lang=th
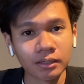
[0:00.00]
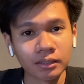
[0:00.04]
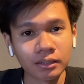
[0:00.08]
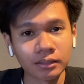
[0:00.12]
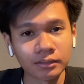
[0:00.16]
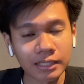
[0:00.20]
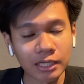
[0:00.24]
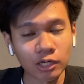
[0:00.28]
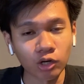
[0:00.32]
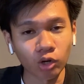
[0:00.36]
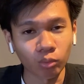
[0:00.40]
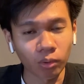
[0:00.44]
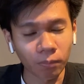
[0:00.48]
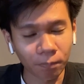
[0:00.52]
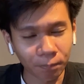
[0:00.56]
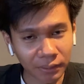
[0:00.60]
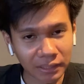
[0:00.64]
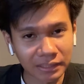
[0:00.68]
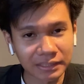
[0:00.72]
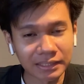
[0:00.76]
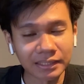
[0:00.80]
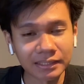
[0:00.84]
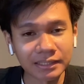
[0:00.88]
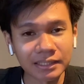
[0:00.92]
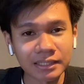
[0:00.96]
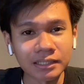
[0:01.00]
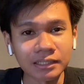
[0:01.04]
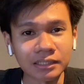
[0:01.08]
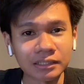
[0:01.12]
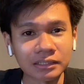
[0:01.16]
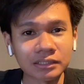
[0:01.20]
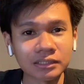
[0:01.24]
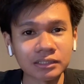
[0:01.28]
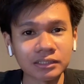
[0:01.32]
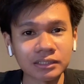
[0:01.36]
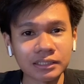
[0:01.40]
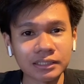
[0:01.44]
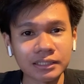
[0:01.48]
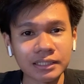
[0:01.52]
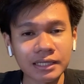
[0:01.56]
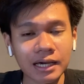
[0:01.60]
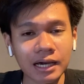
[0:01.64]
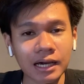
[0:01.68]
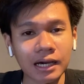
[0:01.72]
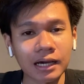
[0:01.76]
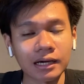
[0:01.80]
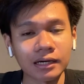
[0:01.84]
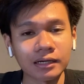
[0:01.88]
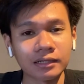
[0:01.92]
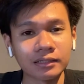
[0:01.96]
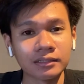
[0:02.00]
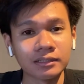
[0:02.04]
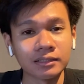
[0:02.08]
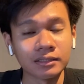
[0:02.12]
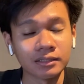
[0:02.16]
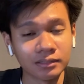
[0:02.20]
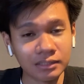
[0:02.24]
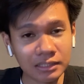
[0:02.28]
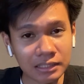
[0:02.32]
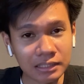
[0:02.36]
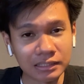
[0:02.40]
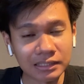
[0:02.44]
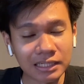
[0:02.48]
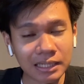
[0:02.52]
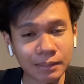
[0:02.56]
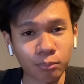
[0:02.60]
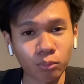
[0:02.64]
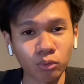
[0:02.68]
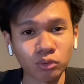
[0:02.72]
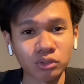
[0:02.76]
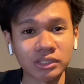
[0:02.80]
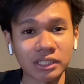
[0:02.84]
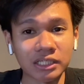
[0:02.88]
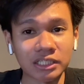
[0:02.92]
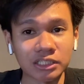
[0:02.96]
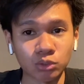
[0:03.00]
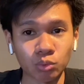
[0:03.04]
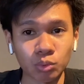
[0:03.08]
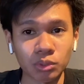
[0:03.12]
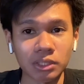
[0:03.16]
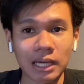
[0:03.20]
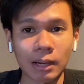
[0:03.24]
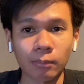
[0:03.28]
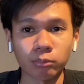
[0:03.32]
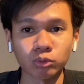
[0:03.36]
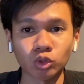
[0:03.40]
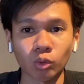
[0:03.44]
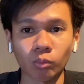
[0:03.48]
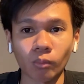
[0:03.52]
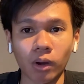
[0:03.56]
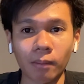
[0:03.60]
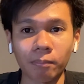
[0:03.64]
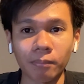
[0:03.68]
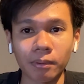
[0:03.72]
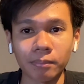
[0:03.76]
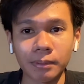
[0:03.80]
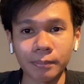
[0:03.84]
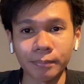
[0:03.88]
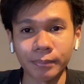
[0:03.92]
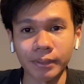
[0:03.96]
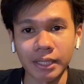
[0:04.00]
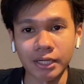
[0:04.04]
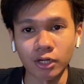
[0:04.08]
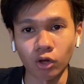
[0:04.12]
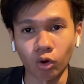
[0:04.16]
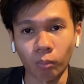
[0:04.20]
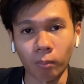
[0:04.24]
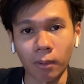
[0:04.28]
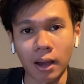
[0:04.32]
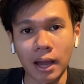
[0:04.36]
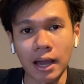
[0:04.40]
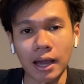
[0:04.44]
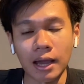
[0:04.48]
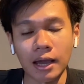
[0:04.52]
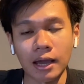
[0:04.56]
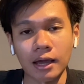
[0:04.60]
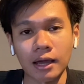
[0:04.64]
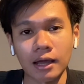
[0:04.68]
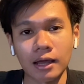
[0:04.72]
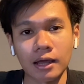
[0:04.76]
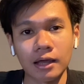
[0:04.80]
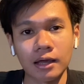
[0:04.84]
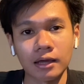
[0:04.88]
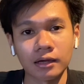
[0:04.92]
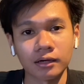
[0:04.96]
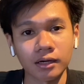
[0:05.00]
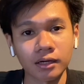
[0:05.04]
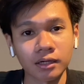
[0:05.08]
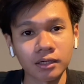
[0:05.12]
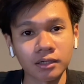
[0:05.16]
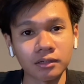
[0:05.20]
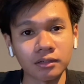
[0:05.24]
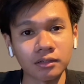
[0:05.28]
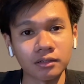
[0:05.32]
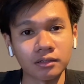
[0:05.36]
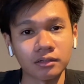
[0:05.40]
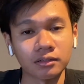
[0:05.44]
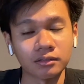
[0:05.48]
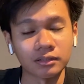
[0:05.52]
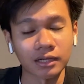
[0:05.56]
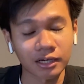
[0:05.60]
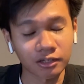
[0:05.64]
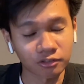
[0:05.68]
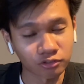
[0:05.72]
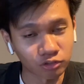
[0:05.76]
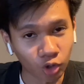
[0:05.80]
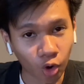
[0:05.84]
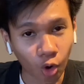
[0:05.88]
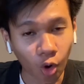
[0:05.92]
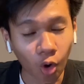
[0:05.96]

แน่นอนว่าประเด็นที่เกิดขึ้นนี้เนี่ยหนึ่งในผู้เสียชีวิตนะผู้ชมครับมันมีประเด็นออกมา ก็คือนักร้